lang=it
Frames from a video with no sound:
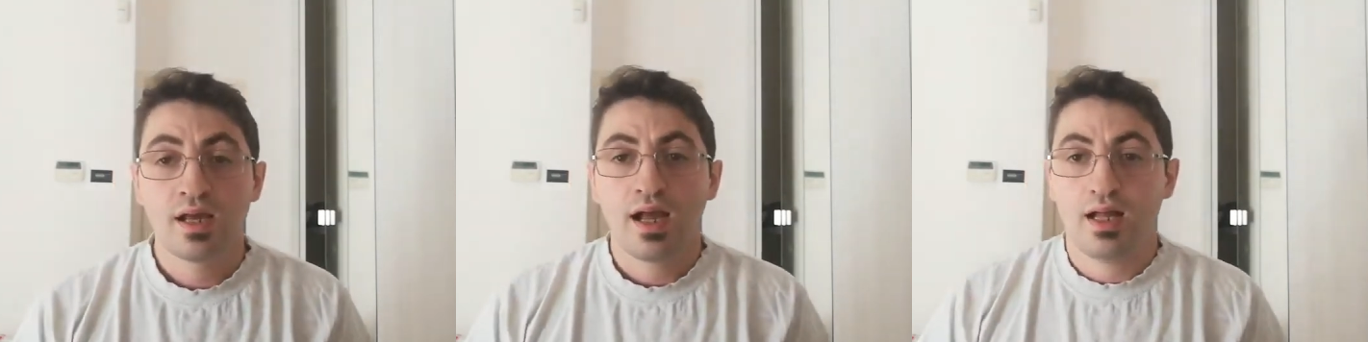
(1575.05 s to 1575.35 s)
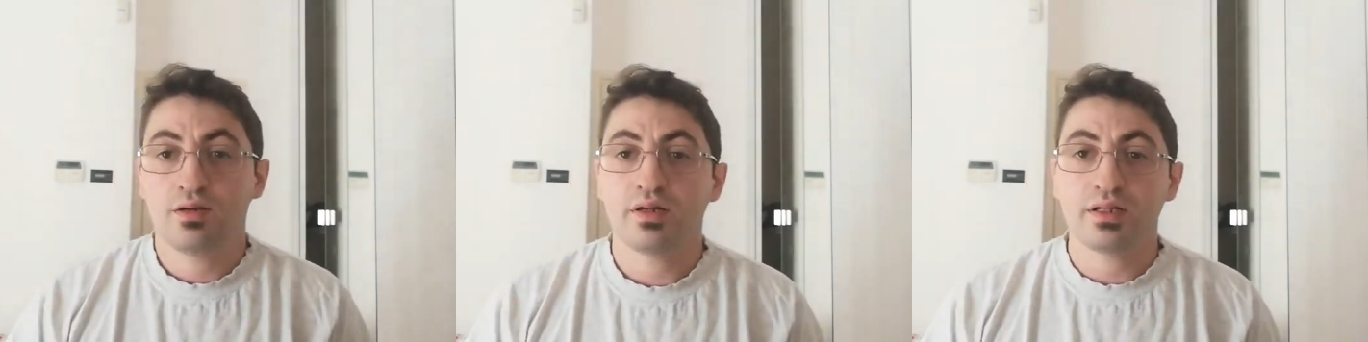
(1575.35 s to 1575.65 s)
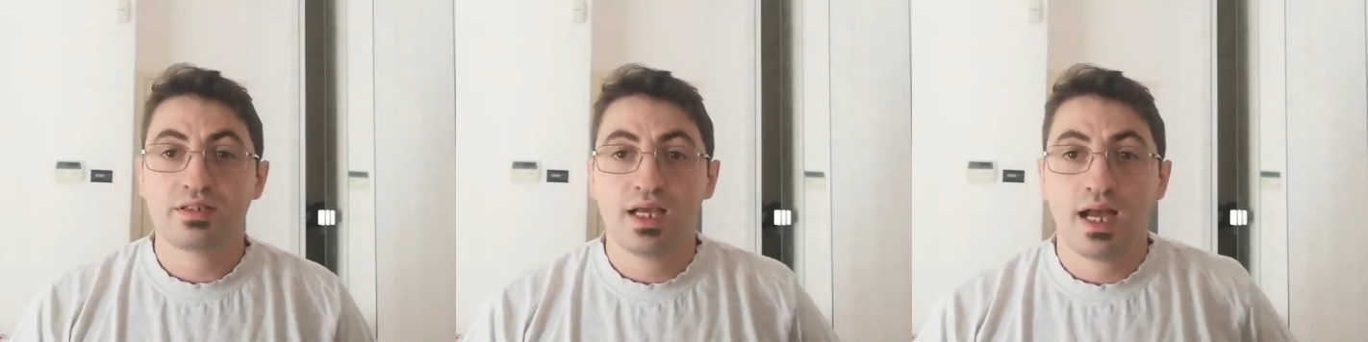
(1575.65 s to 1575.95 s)
Hanno
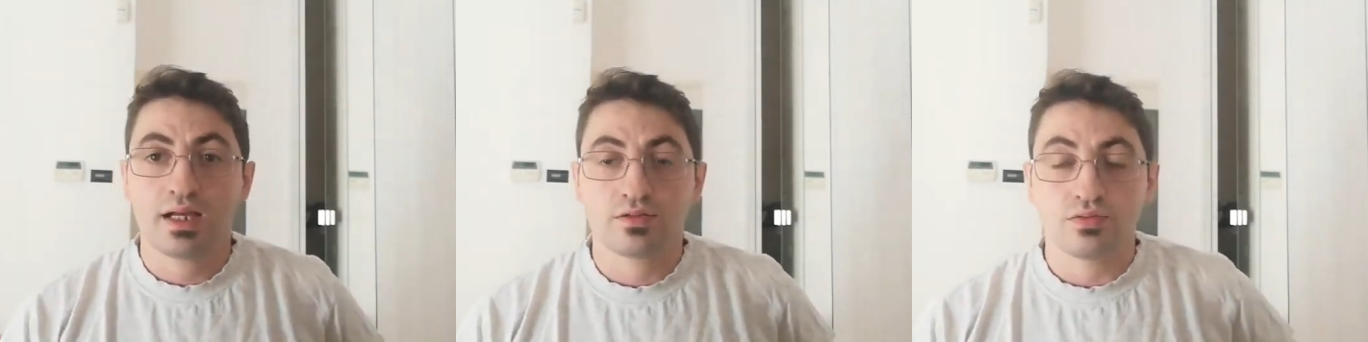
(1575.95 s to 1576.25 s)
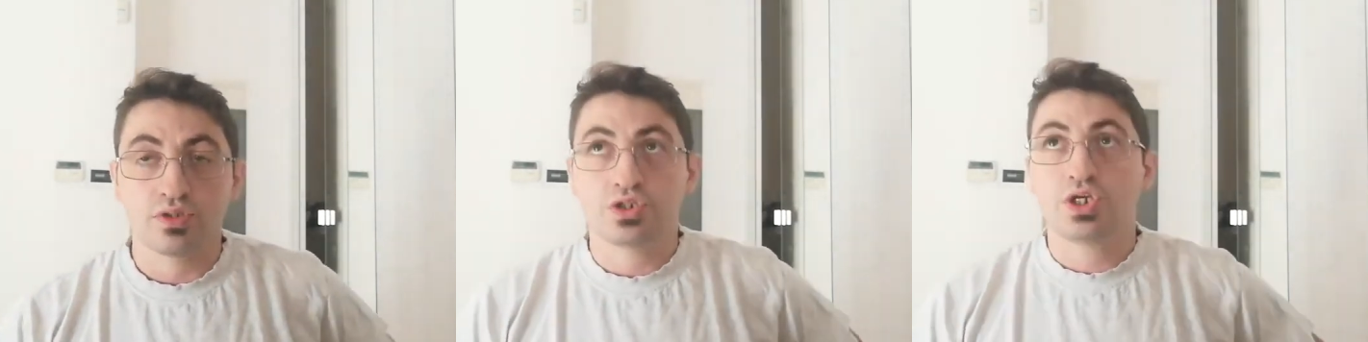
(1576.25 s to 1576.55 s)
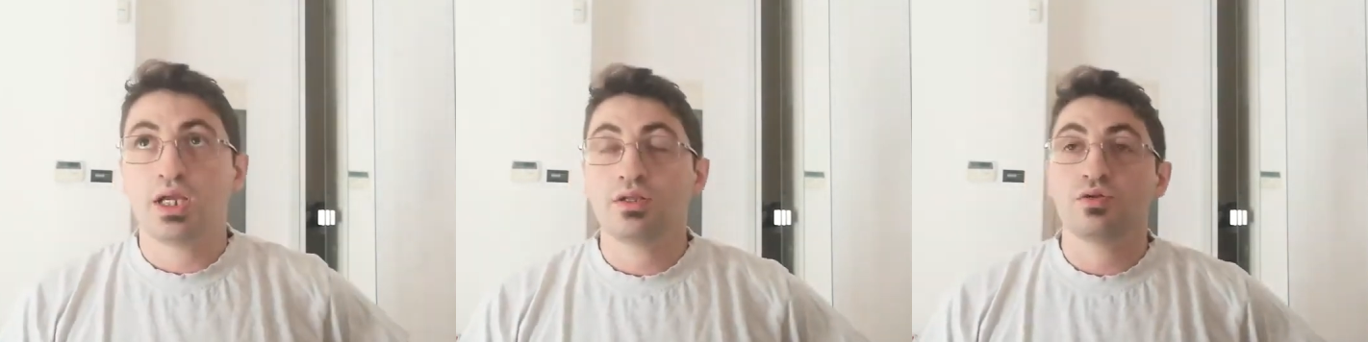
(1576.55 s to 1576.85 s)
iniziato
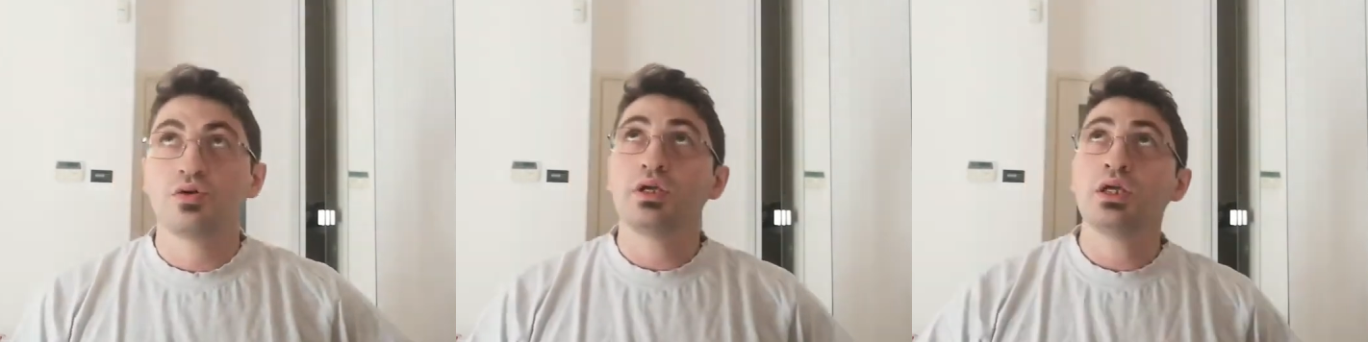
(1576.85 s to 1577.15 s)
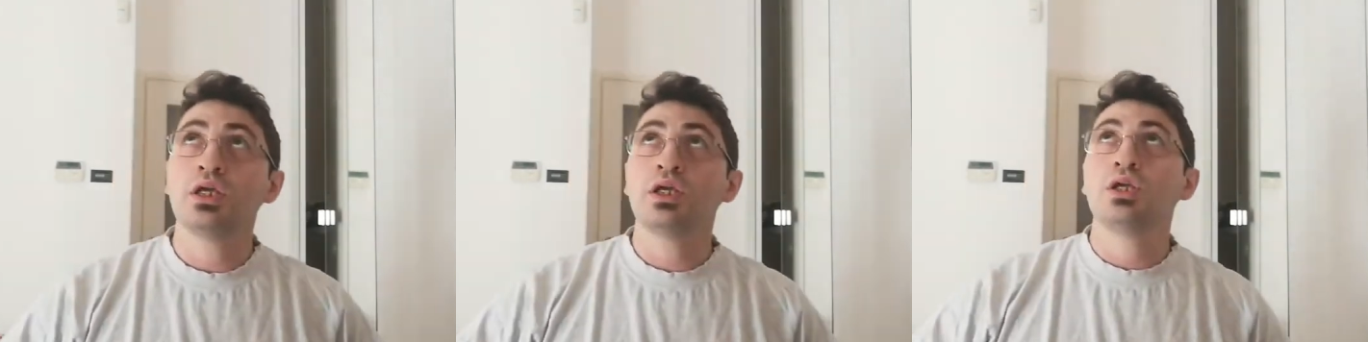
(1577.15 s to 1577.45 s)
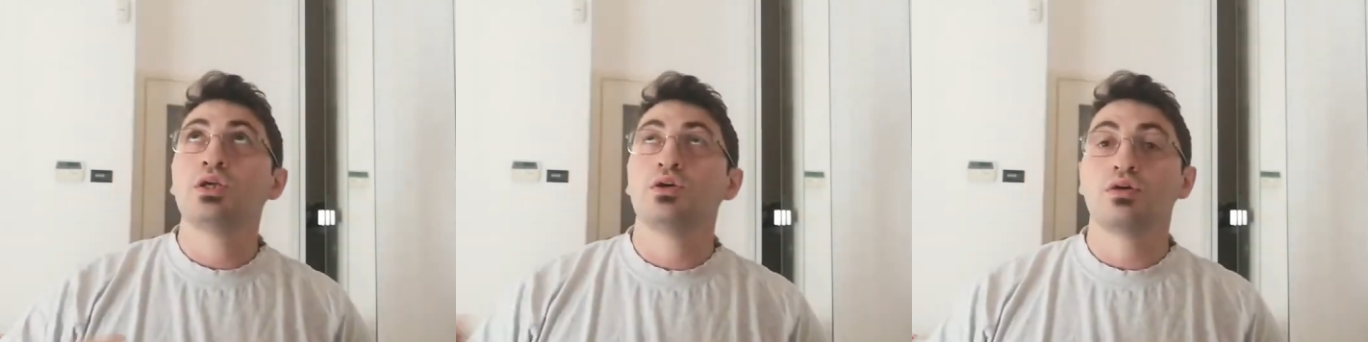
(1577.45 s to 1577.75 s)
dicendo
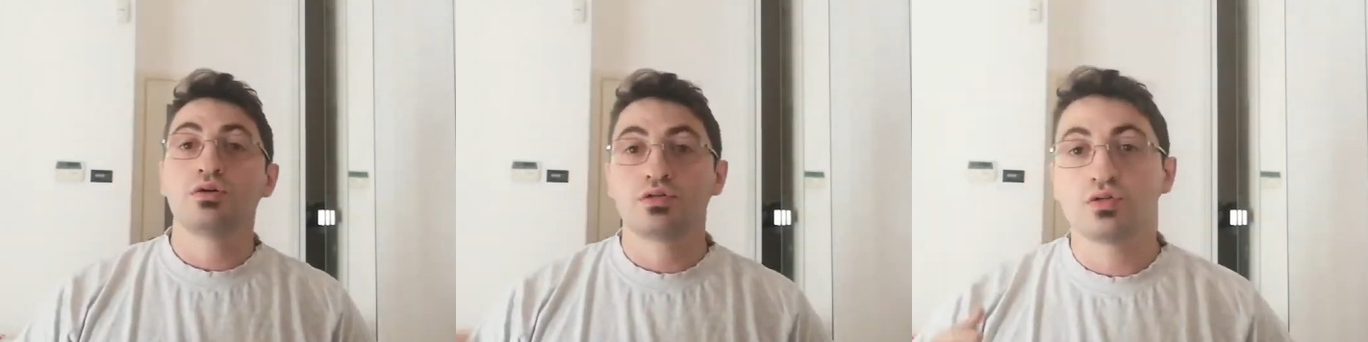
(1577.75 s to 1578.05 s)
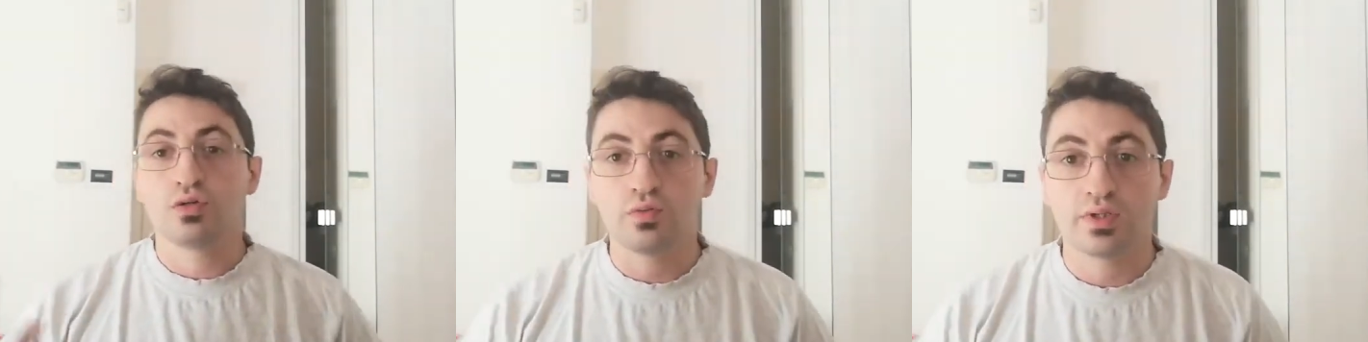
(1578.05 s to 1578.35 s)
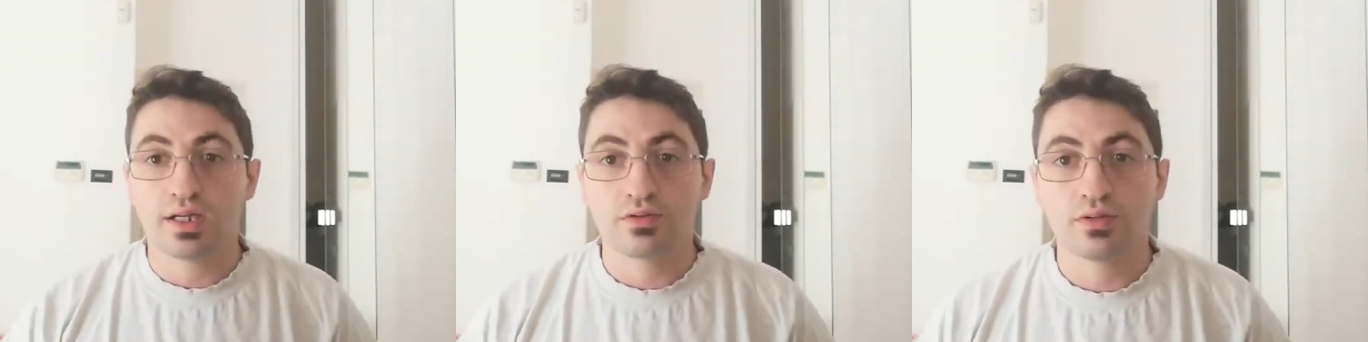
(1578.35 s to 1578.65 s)
io sono
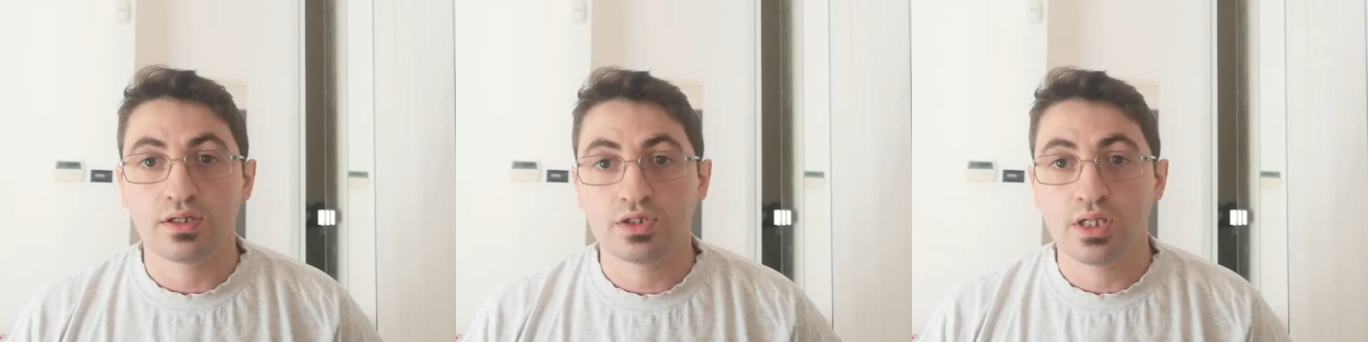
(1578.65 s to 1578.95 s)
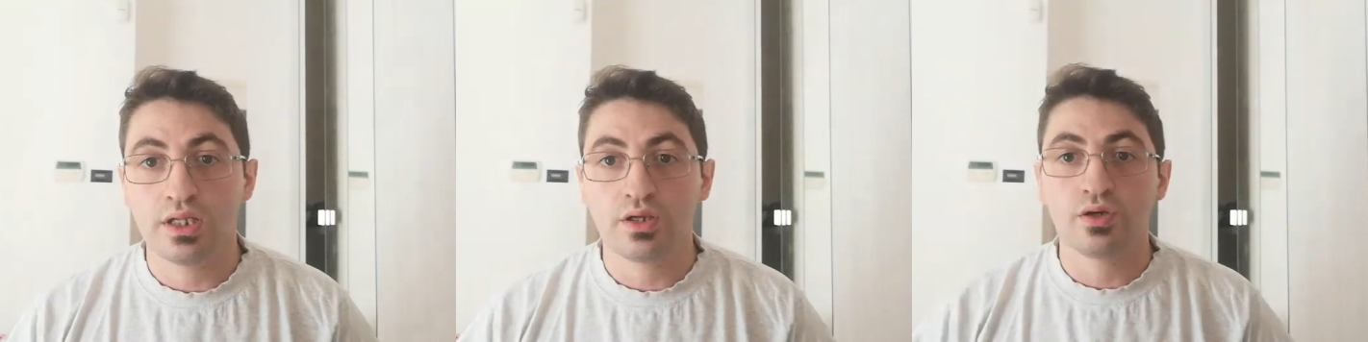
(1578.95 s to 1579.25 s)
guidato da Dio,